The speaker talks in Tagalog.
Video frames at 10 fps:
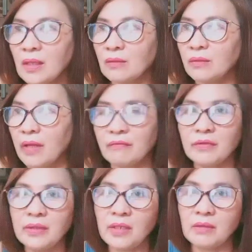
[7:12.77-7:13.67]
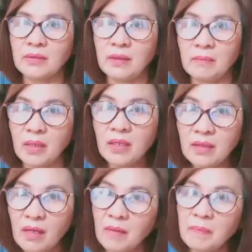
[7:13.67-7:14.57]
kung everyday kayo
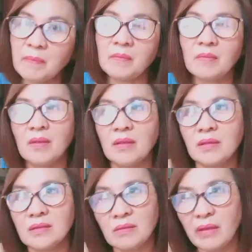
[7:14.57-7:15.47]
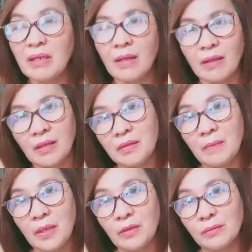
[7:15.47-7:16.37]
naka-makeup, So, kailangan
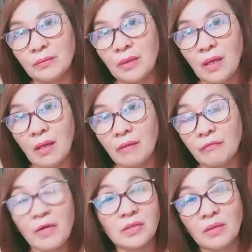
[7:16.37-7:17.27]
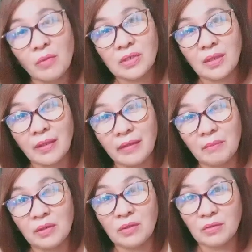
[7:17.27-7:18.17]
iba yung uh, facial wash na
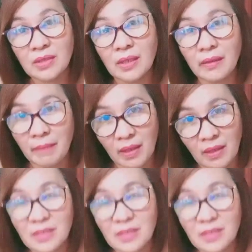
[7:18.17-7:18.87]
gagamitin nyo sa gabi.